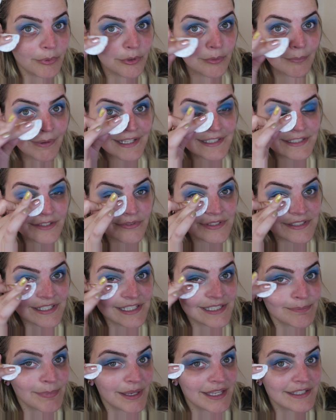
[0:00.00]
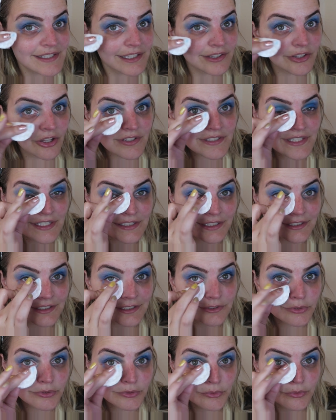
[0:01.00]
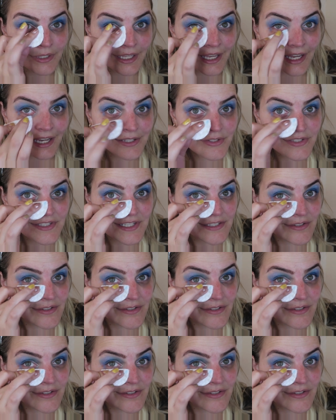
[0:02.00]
Por mais que vocês pensem, nossa, tá dando tudo errado,